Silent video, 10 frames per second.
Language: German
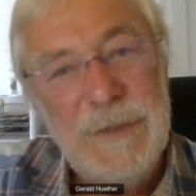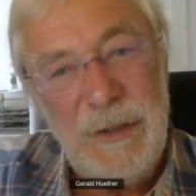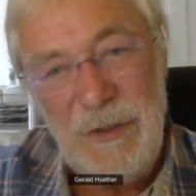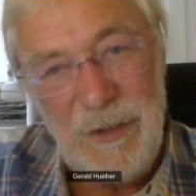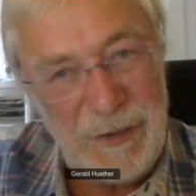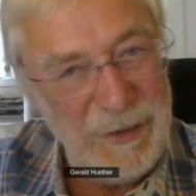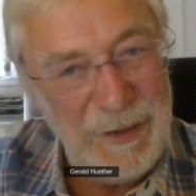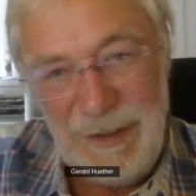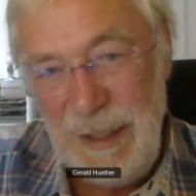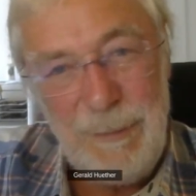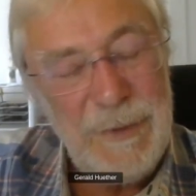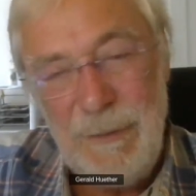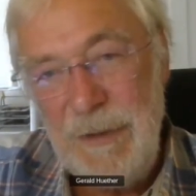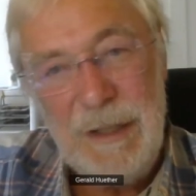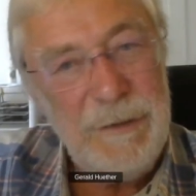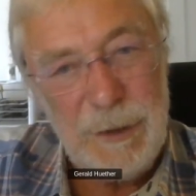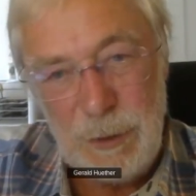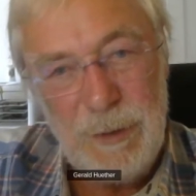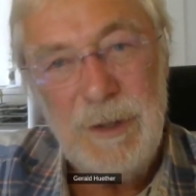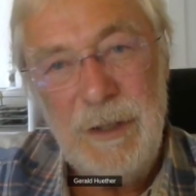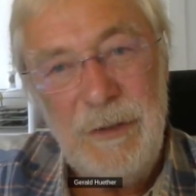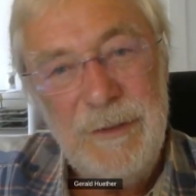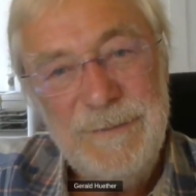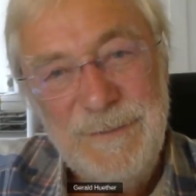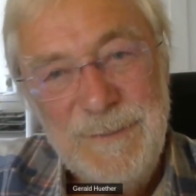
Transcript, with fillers: dass das neben dem Weg viel schöner ist.